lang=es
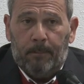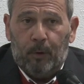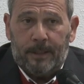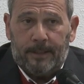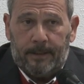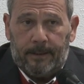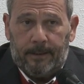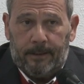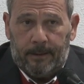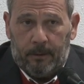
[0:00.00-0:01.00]
pues
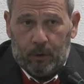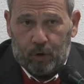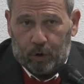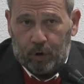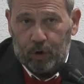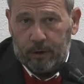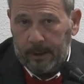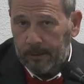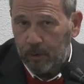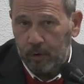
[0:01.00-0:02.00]
eh, eh, nosotros
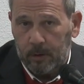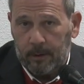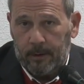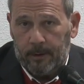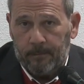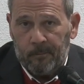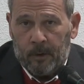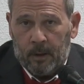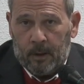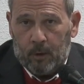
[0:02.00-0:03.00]
tenemos eh,
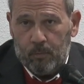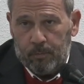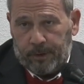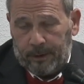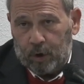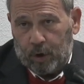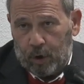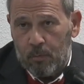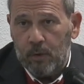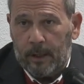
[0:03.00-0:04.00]
un centro que
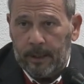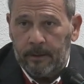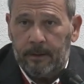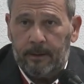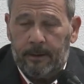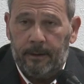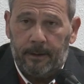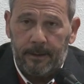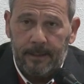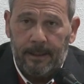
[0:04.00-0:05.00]
no es muy grande, tiene
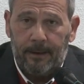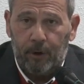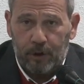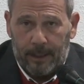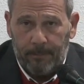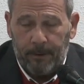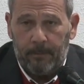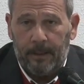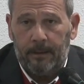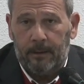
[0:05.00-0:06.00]
tres salas, dos salas
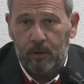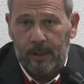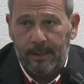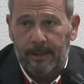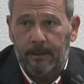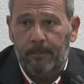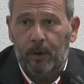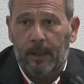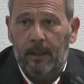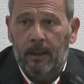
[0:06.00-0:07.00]
permanentes y una sala
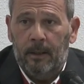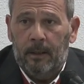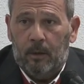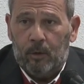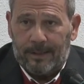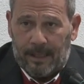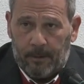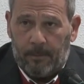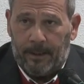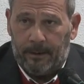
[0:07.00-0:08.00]
temporal, una sala
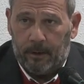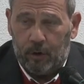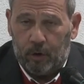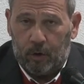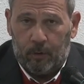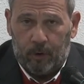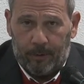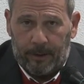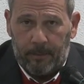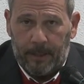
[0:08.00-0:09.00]
permanente con,
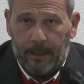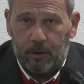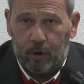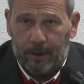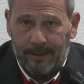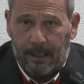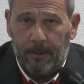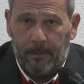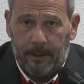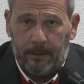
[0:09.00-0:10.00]
obras de Picasso, otra sala
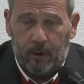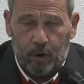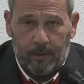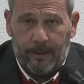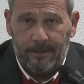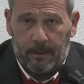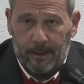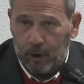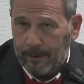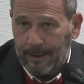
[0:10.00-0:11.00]
permanente con obras de
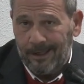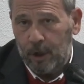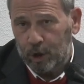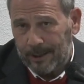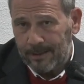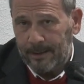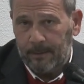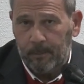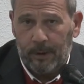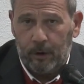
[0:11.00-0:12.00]
Salvador Dalí y otra sala
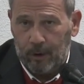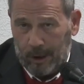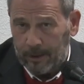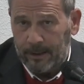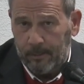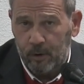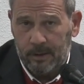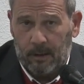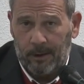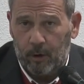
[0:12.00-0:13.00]
temporal donde ahora tenemos
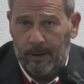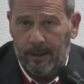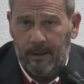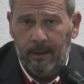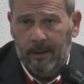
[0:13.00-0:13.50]
a Salvador Dalí,